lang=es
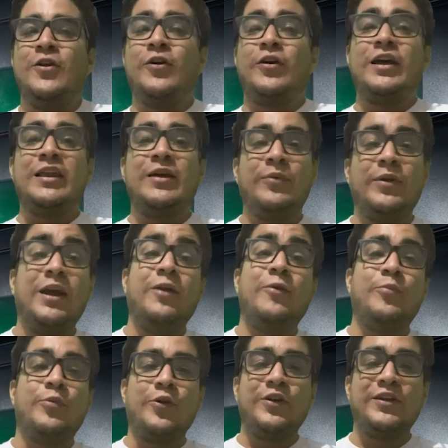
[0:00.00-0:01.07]
lo que
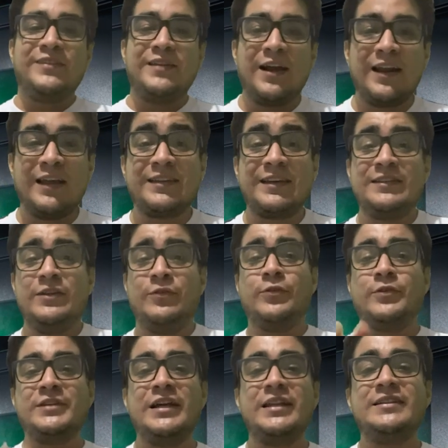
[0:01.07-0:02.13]
deberían priorizar es que si
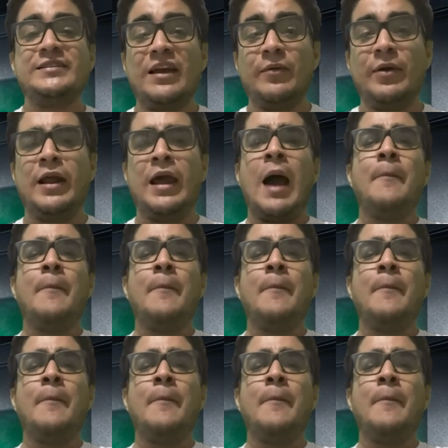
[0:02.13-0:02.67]
Fossati se iba